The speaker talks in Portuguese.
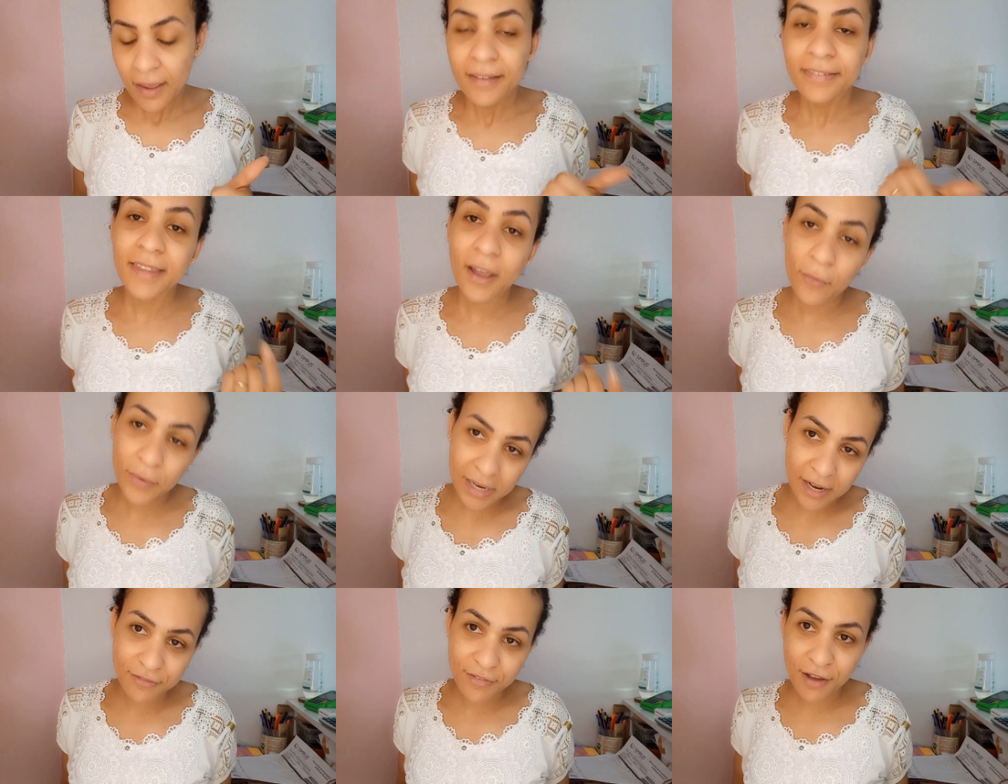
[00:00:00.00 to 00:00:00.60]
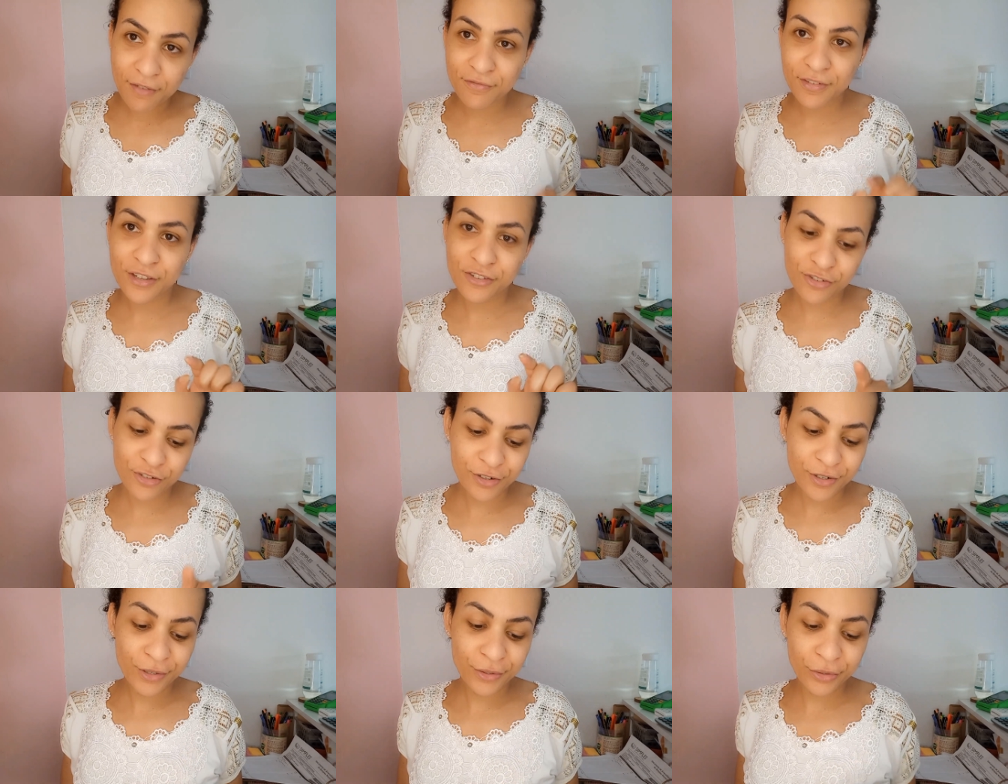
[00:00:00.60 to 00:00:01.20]
Então gravar
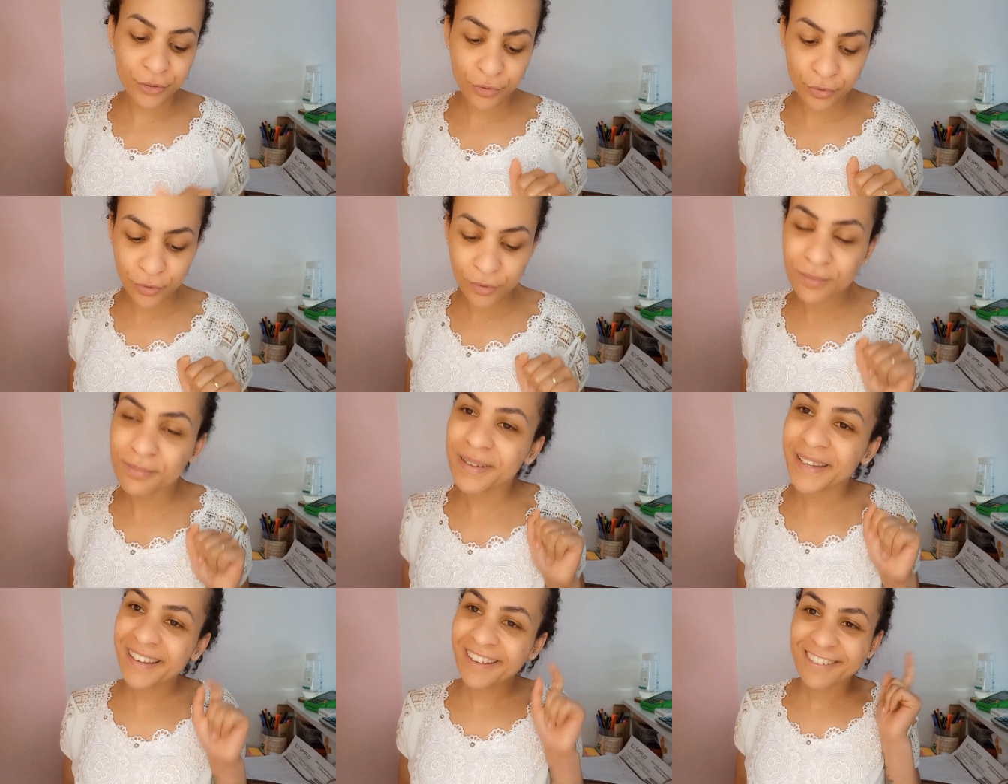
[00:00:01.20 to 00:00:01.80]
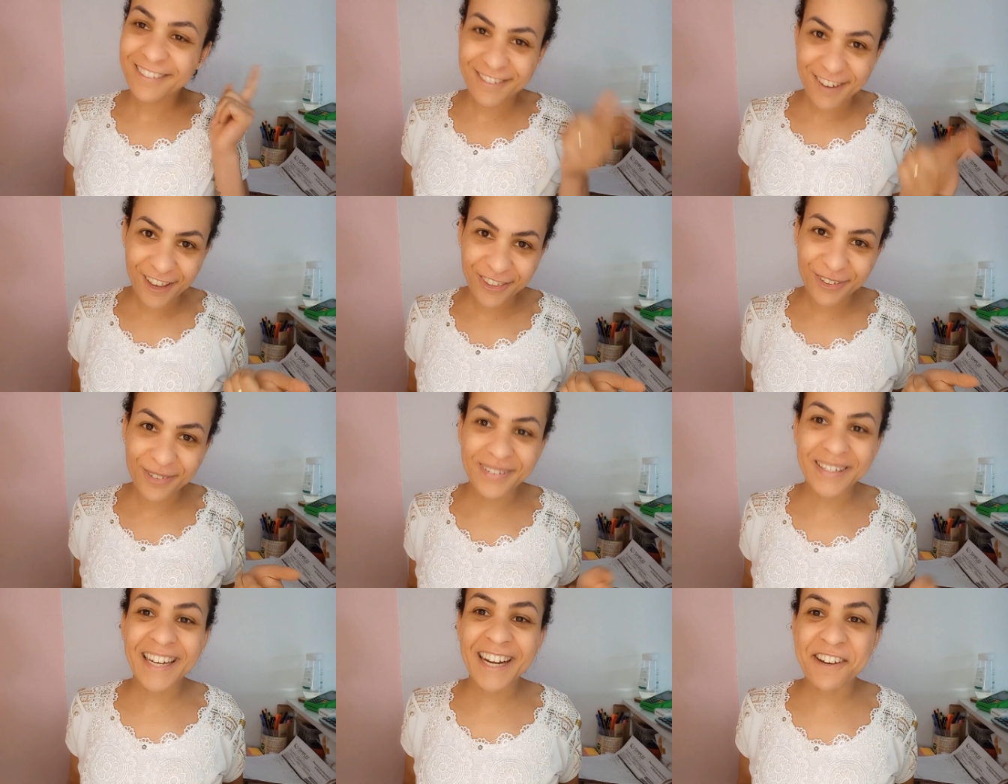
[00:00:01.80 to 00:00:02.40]
vídeo no YouTube, já
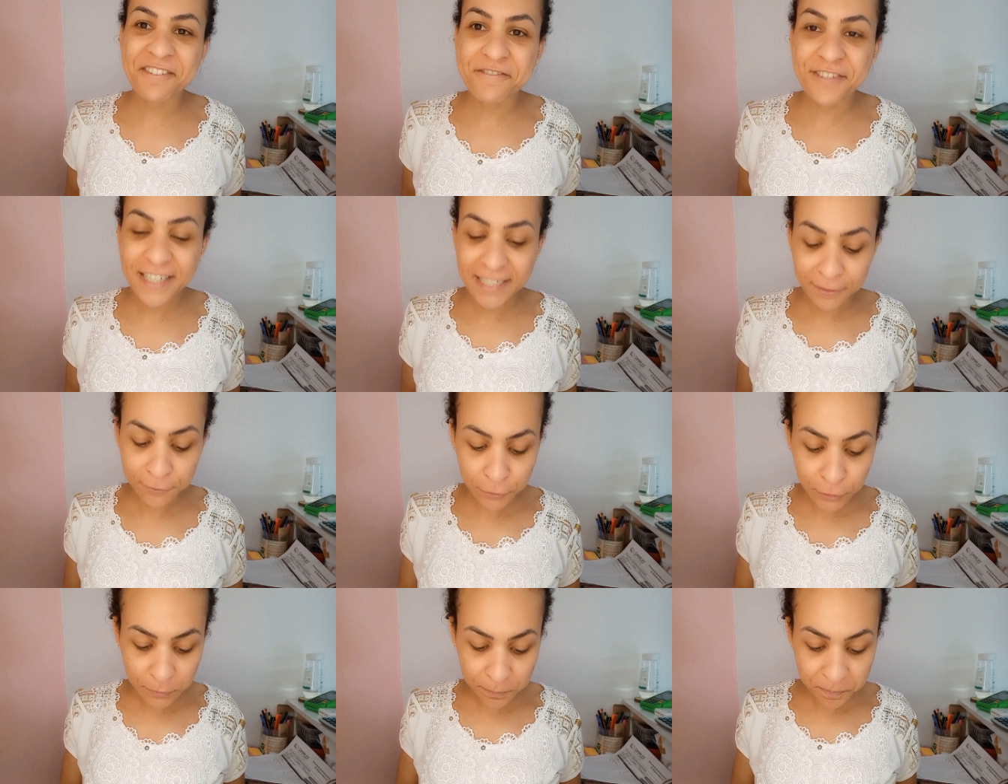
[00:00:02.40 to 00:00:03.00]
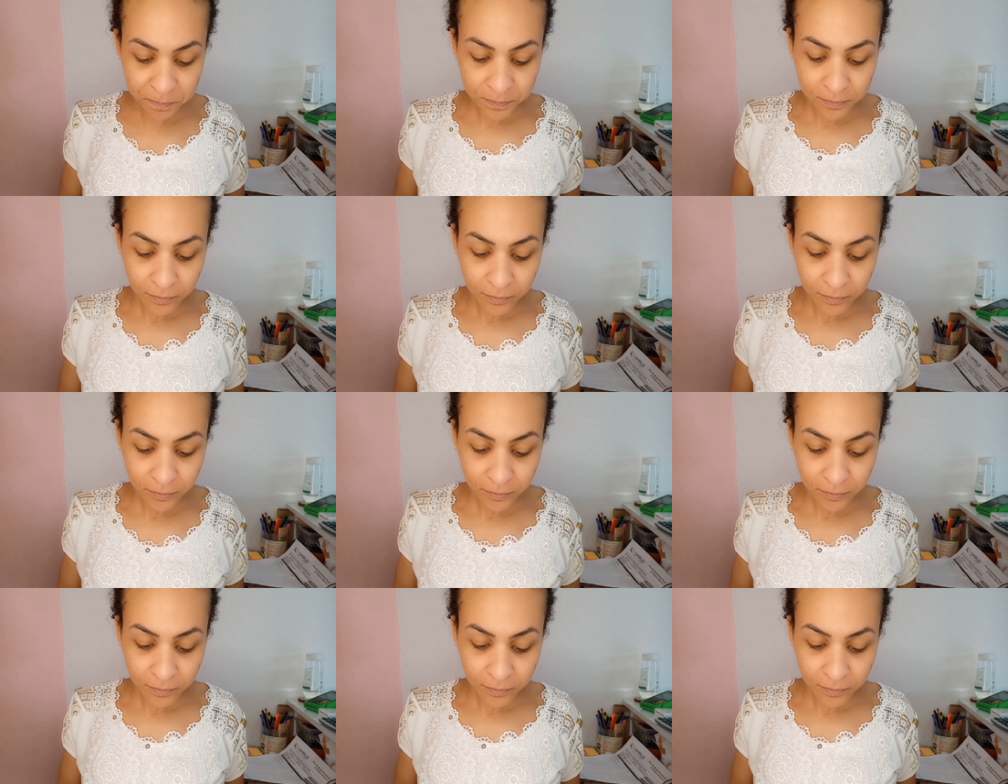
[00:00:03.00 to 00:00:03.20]
tô gravando,